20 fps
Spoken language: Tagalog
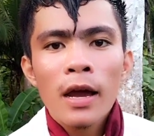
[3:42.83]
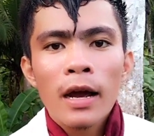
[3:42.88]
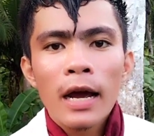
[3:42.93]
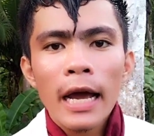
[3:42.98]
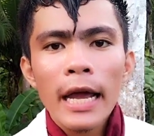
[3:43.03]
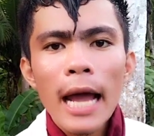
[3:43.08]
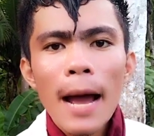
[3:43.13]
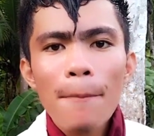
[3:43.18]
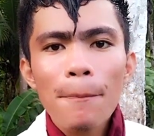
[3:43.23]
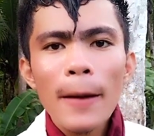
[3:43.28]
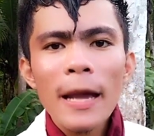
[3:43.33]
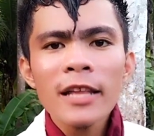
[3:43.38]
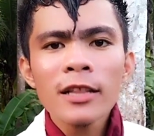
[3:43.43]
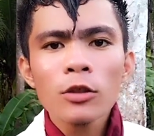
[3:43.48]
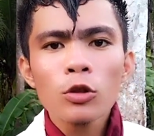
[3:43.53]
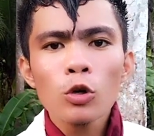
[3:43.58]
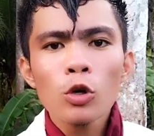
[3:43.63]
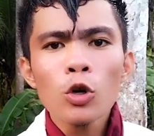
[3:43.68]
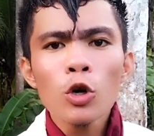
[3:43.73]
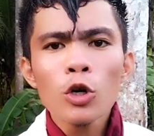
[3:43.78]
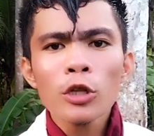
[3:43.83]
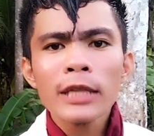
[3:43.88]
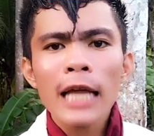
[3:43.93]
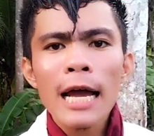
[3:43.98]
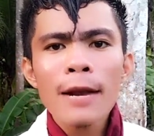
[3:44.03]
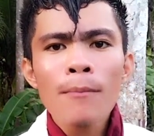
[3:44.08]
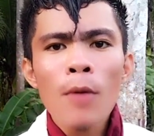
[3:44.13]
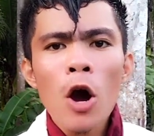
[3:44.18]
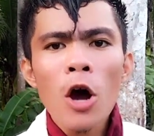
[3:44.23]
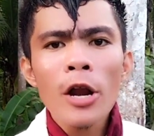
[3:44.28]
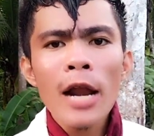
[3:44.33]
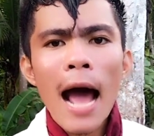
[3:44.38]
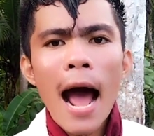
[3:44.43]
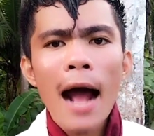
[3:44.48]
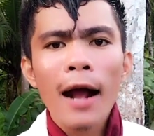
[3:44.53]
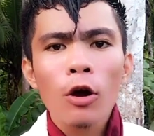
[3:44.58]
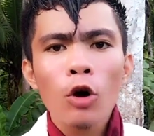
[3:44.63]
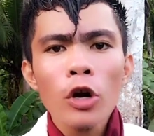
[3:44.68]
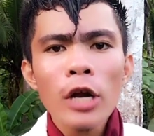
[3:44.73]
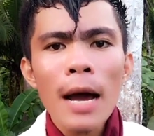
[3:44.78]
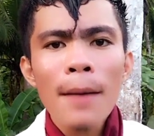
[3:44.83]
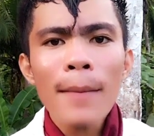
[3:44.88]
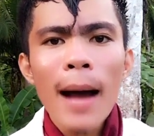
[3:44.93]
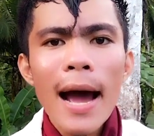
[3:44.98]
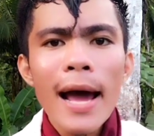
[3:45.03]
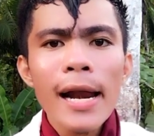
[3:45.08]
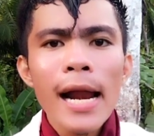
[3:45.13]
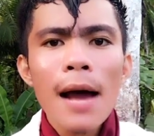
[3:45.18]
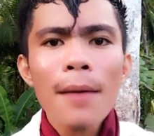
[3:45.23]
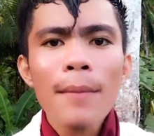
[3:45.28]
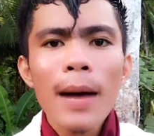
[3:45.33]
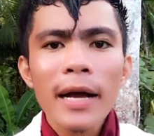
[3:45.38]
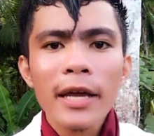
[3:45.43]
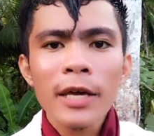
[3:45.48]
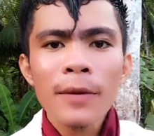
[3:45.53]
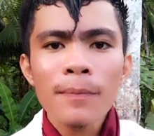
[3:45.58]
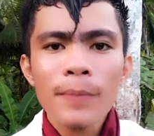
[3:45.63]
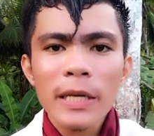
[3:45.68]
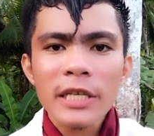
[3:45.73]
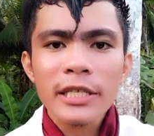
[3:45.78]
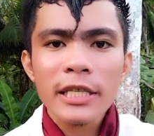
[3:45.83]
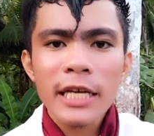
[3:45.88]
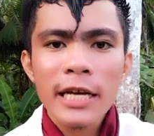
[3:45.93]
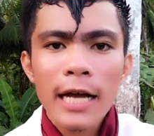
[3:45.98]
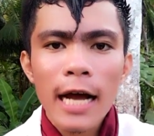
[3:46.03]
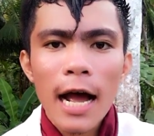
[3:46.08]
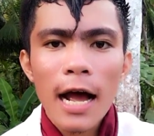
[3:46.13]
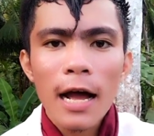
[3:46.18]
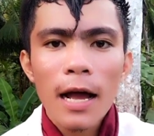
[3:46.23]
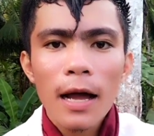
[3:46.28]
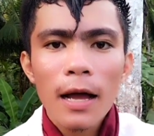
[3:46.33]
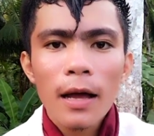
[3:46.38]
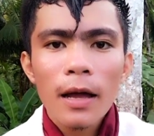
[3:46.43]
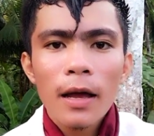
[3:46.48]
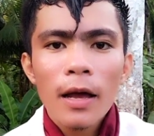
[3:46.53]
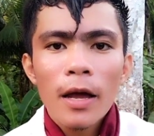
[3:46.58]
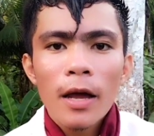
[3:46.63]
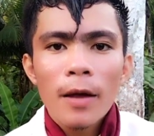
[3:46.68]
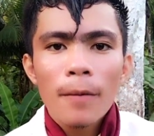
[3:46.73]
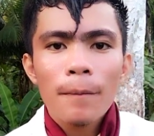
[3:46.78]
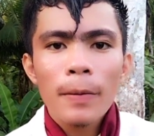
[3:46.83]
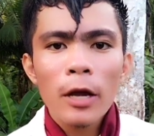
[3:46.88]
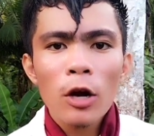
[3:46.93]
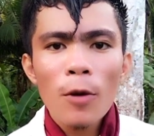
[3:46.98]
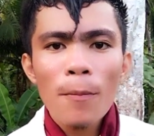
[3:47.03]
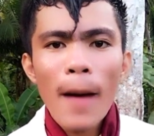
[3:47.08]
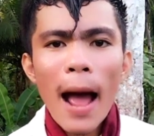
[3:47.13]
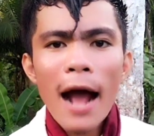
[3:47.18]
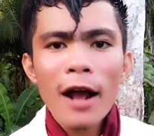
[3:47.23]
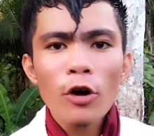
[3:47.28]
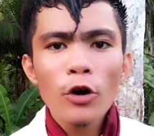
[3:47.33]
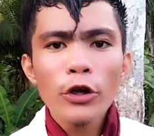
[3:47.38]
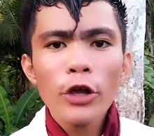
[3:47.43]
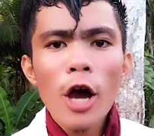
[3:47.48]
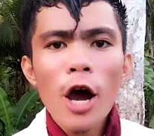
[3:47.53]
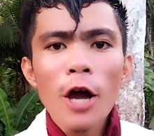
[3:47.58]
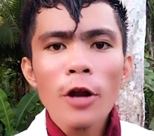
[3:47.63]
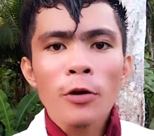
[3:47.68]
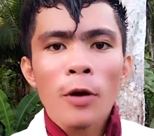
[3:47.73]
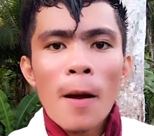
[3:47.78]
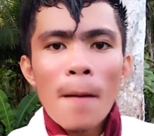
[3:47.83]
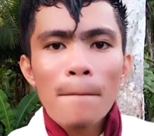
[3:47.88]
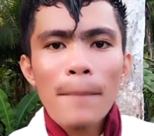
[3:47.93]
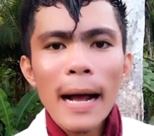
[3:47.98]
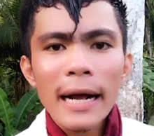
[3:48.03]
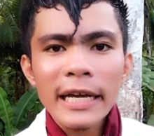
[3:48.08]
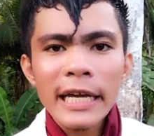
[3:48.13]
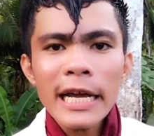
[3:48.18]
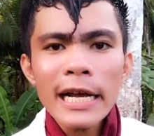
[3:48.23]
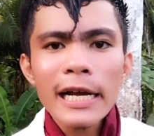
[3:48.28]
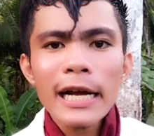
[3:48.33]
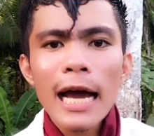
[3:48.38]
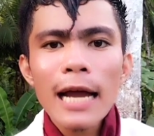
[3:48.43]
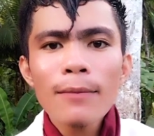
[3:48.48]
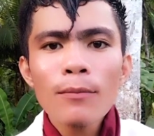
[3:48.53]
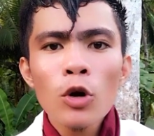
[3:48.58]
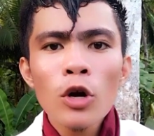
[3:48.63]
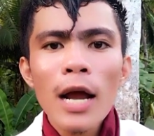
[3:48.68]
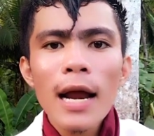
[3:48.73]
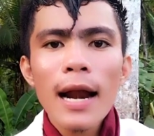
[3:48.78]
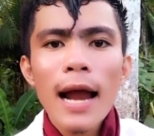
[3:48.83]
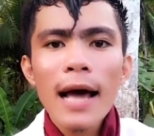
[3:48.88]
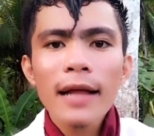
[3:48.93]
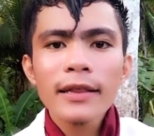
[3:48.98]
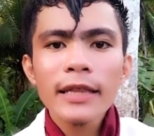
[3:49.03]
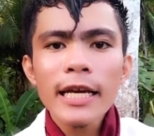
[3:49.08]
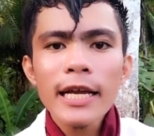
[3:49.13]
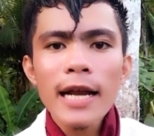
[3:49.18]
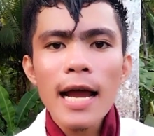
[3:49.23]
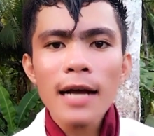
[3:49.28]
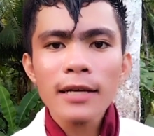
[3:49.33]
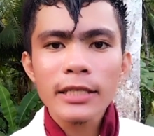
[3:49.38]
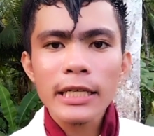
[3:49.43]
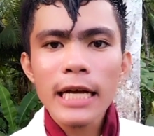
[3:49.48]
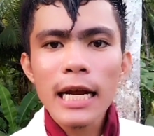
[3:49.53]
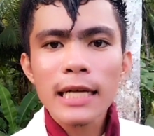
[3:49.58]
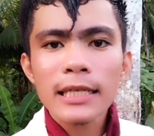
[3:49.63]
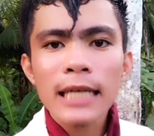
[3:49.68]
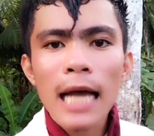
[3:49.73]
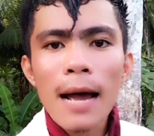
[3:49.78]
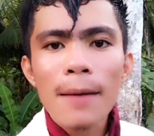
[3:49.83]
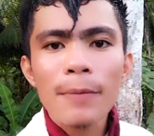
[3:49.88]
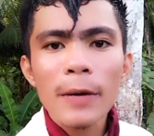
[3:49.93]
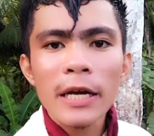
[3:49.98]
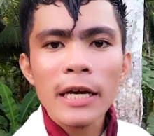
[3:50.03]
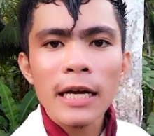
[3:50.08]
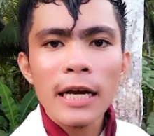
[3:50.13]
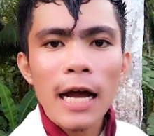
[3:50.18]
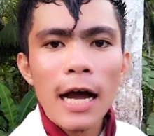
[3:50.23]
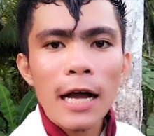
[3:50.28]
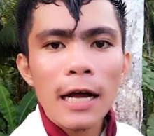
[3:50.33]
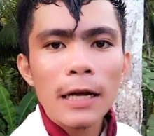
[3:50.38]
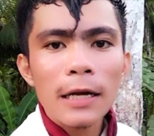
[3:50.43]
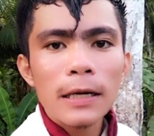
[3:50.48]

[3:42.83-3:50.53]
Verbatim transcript: Kaya paintulutan mo na ako naman ang mag-imbestiga. Pero bago yon, pakinggan muna natin ang sinasabi nila.